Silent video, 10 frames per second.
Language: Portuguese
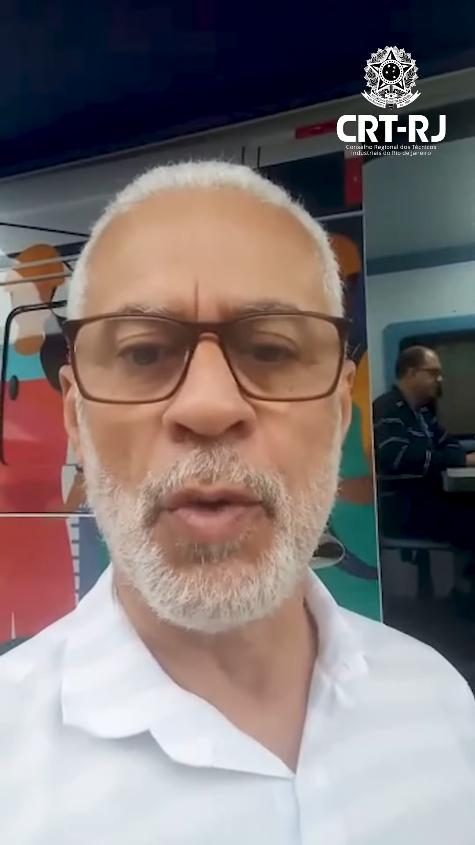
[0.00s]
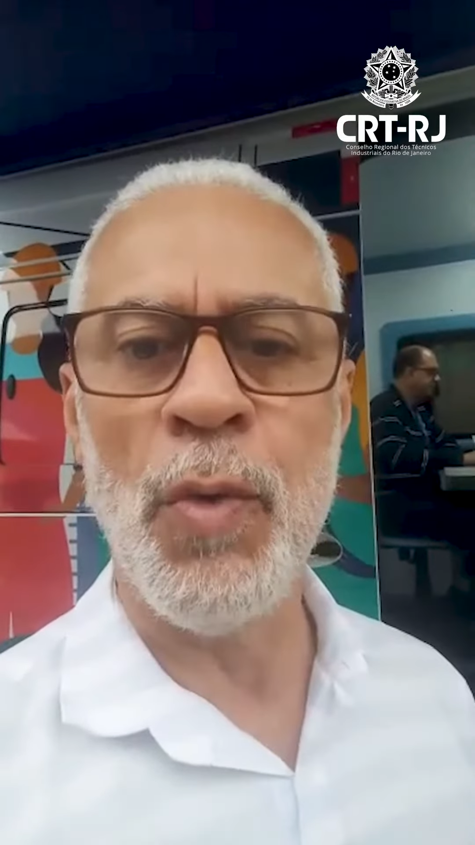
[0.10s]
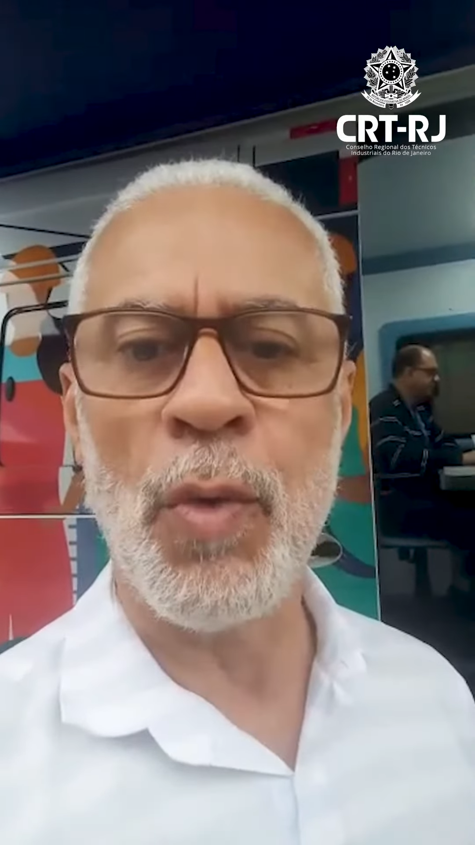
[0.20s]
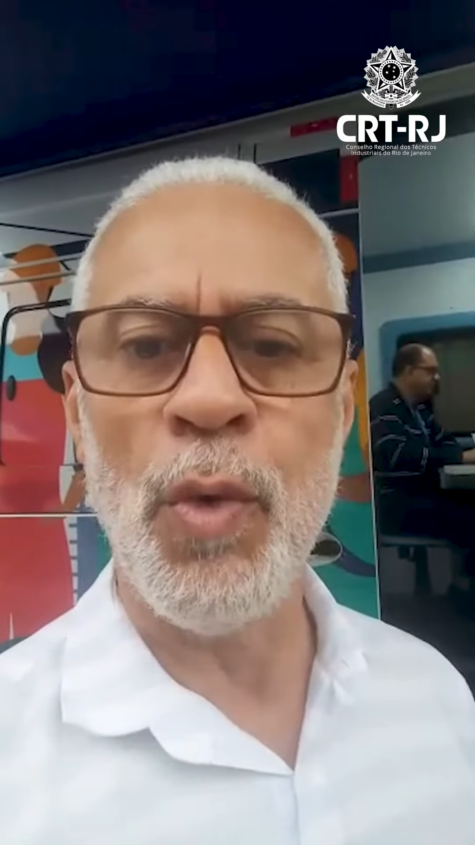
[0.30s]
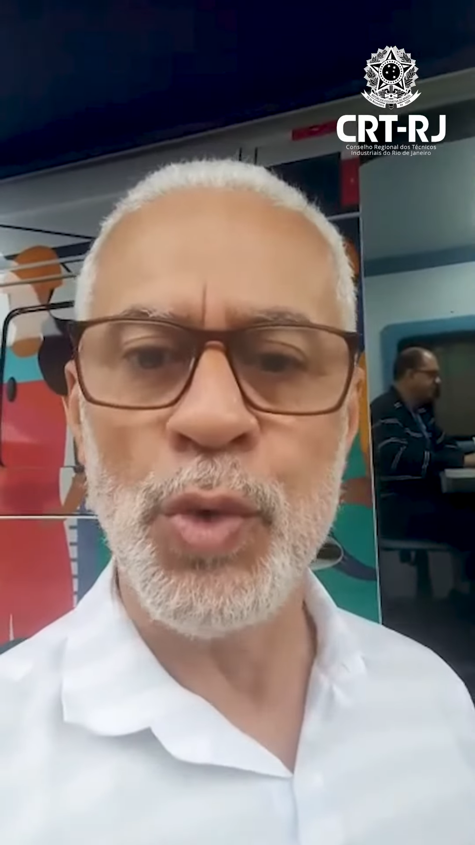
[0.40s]

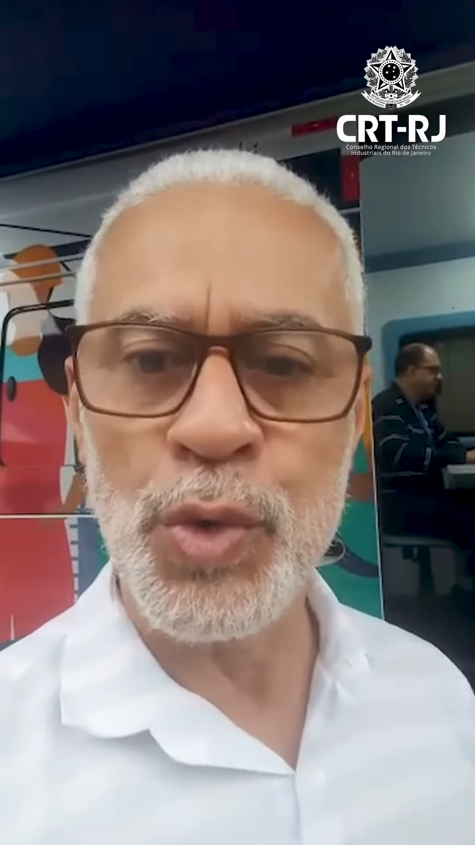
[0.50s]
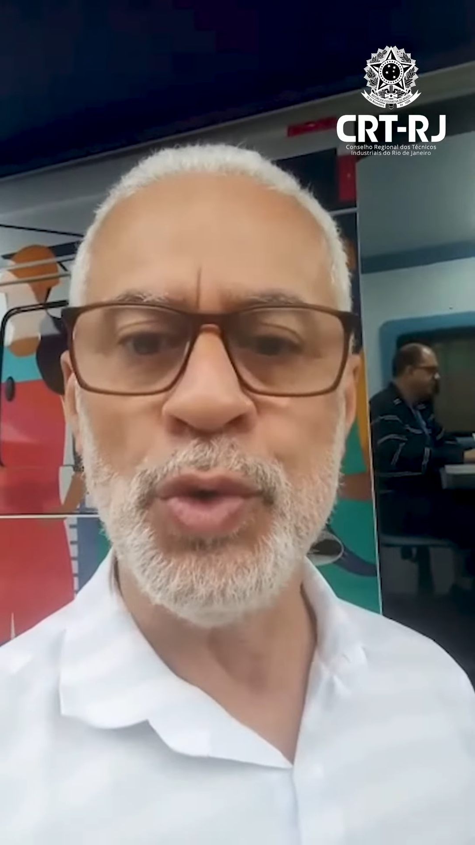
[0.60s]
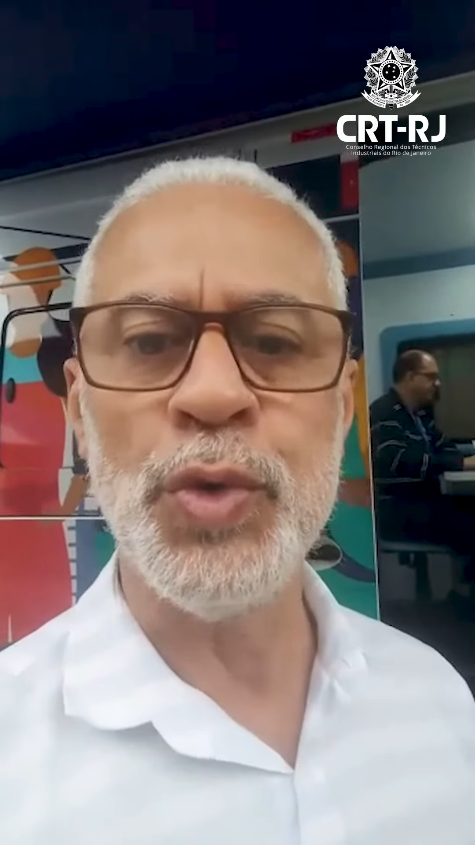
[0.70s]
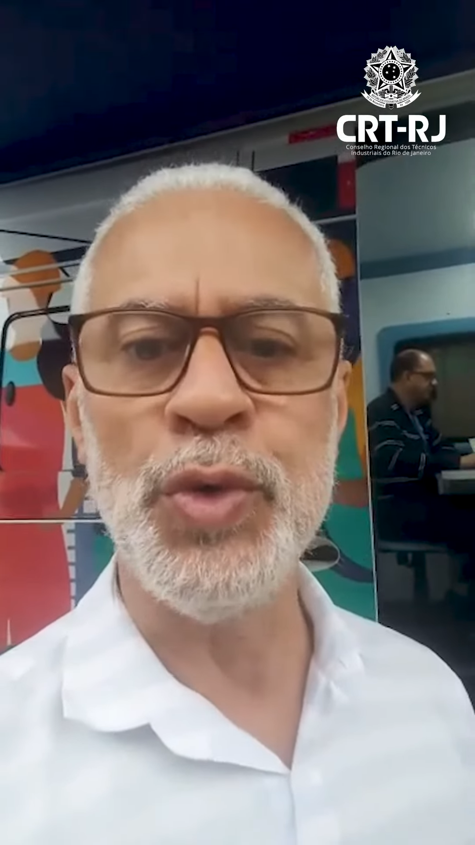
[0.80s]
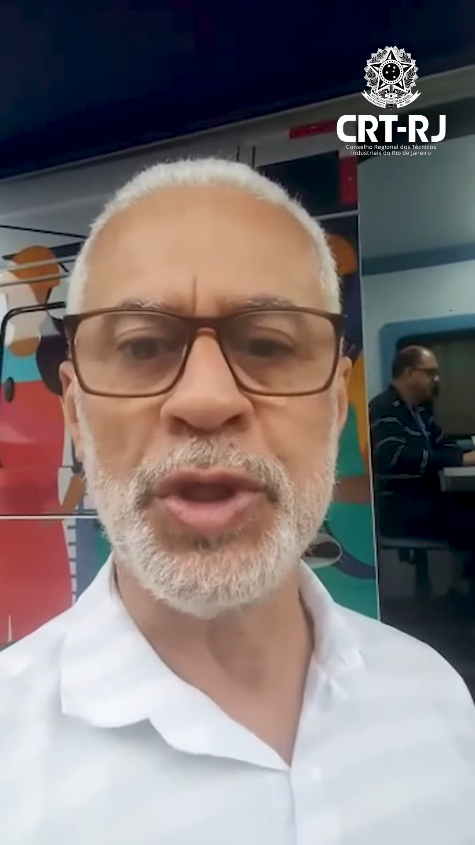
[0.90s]
com o
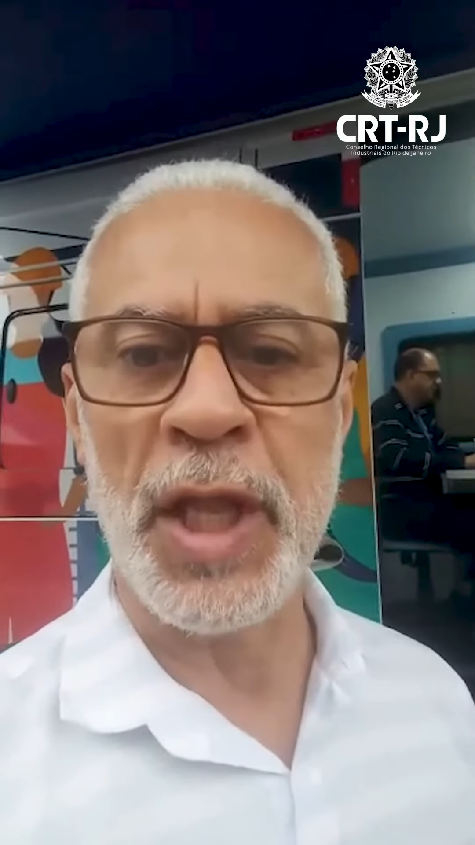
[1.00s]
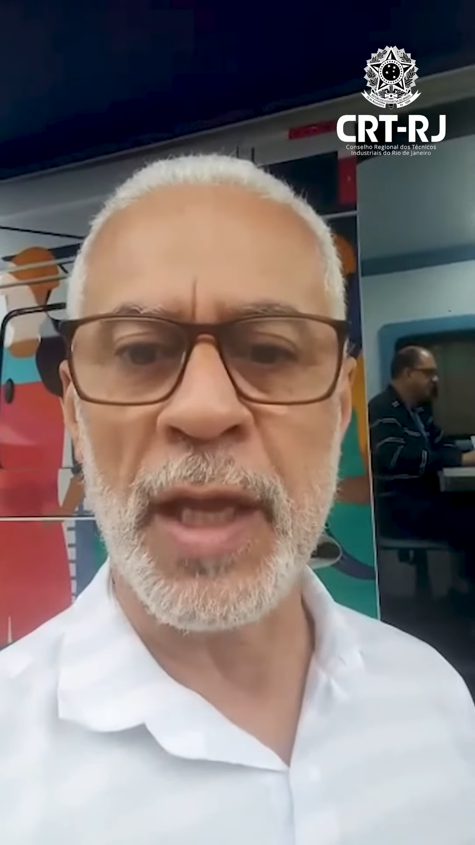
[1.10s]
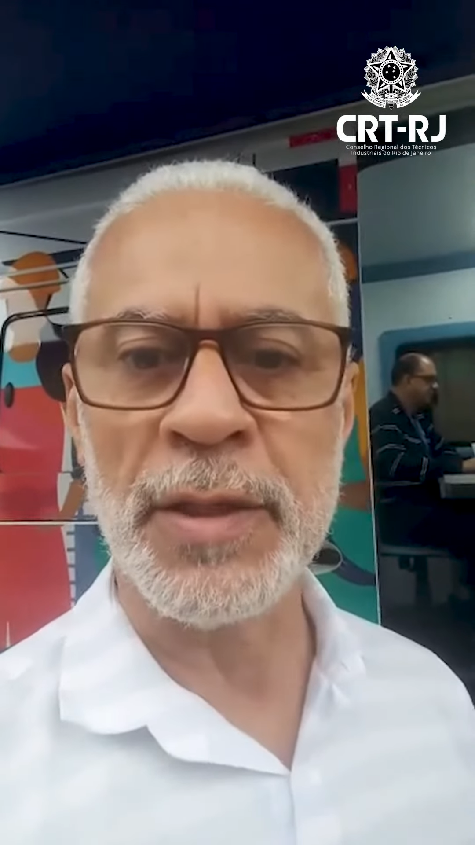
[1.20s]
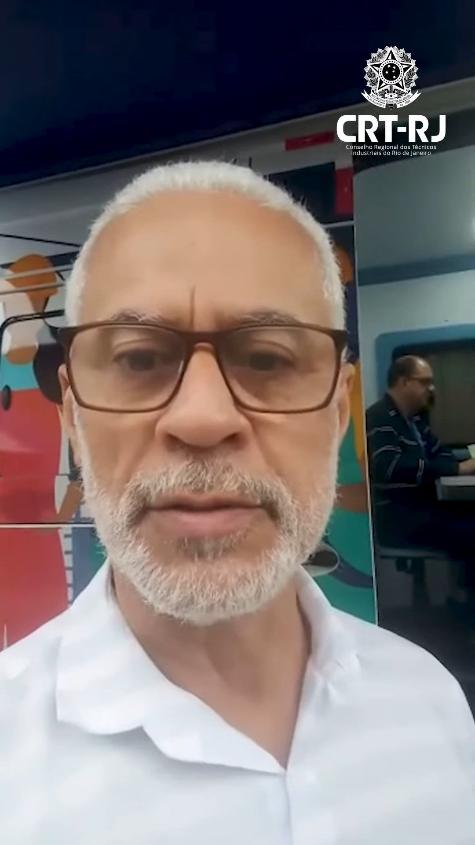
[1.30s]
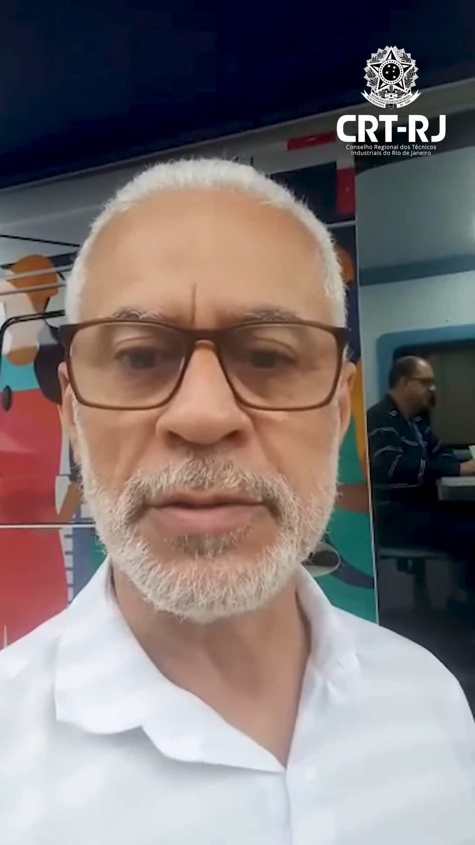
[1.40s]
conjunto dos
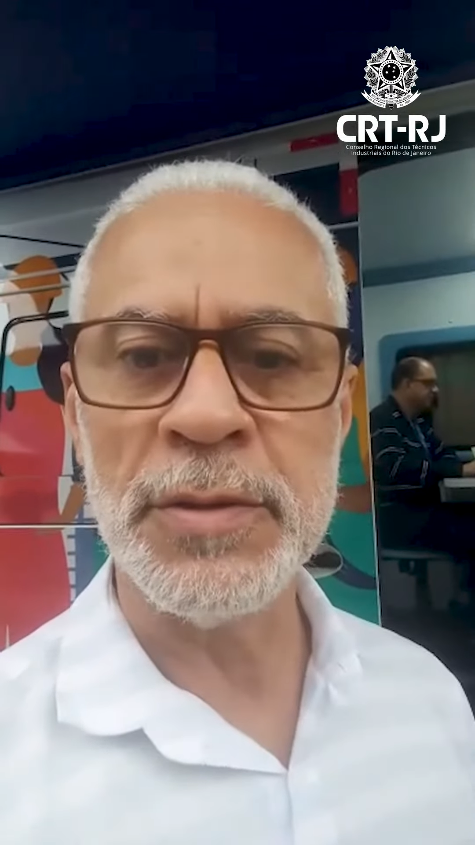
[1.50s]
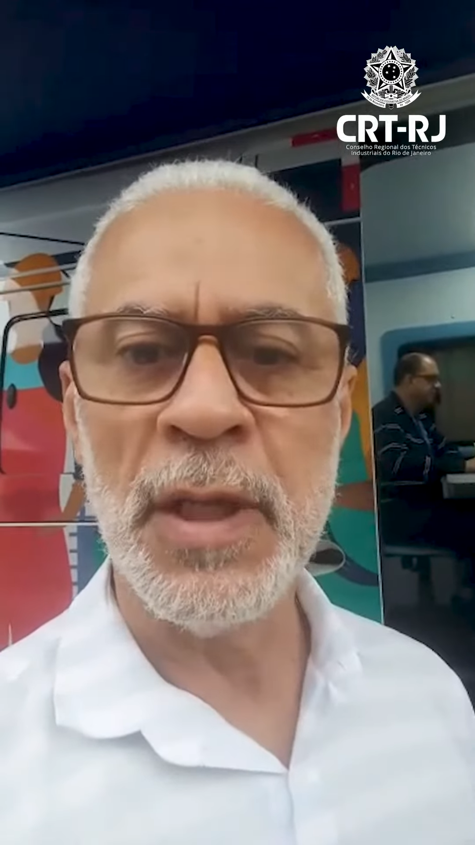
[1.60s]
técnicos,